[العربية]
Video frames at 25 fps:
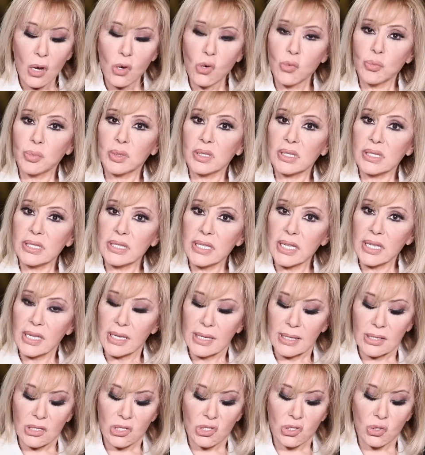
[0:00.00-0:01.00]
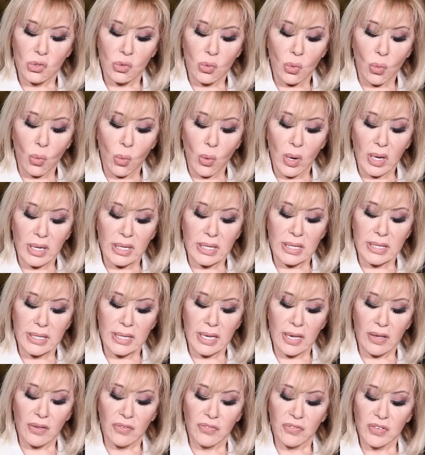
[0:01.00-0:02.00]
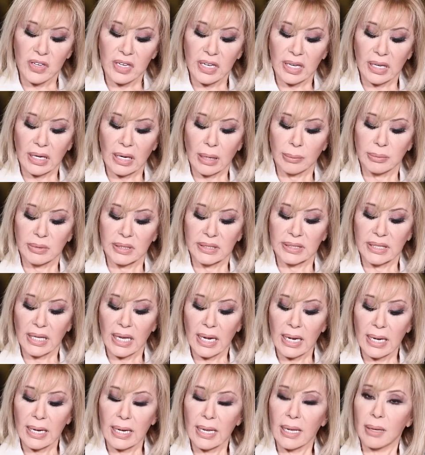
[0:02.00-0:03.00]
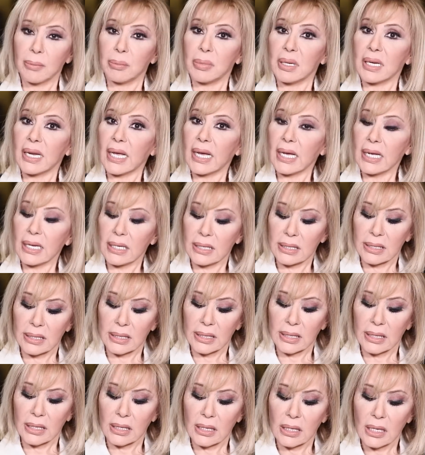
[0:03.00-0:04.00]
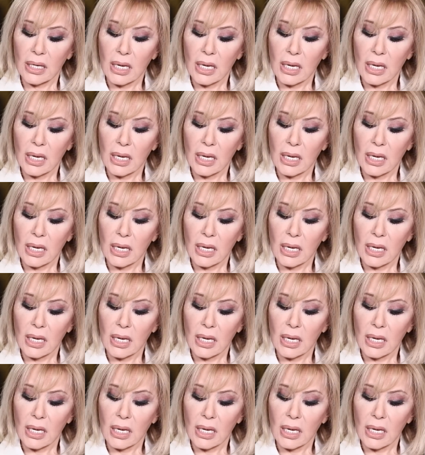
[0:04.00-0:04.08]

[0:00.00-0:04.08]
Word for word: أو بتناقش وإياه فكرة بتتعلق بالعائلة